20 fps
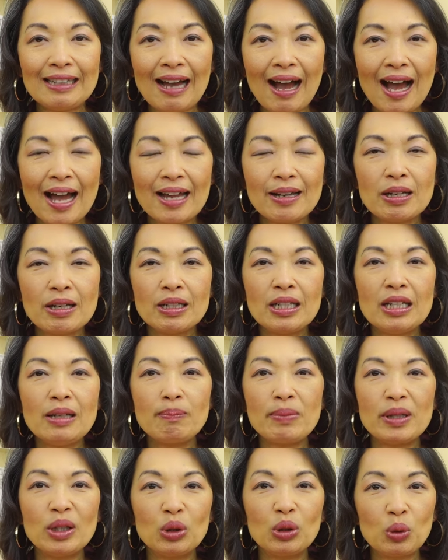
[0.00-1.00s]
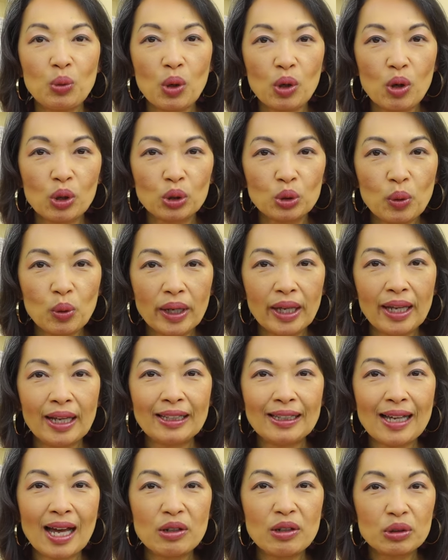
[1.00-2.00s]
การที่เป็นตัวของตัวเอง
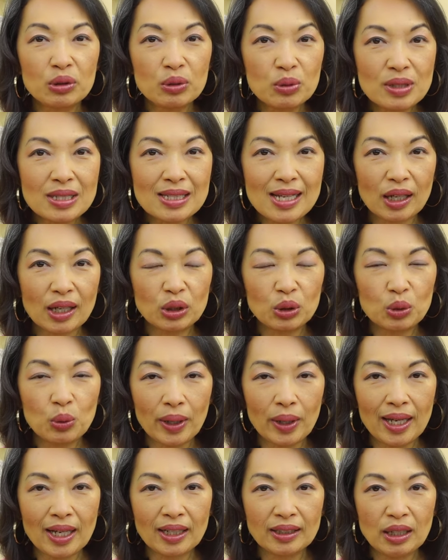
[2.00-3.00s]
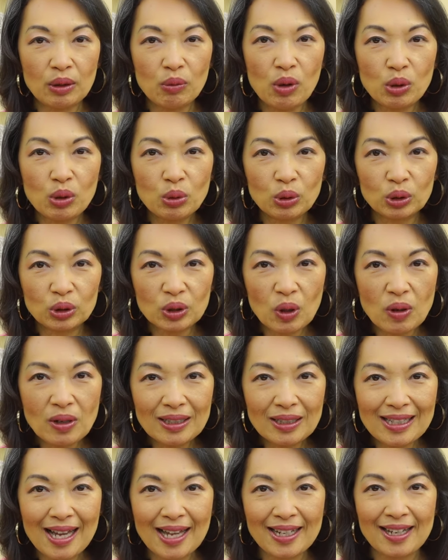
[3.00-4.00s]
การรู้จักตัวเองดีว่าคุณต้อง
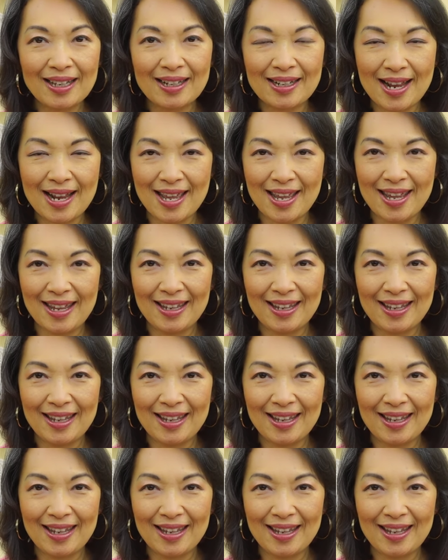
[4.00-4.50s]
การอะไร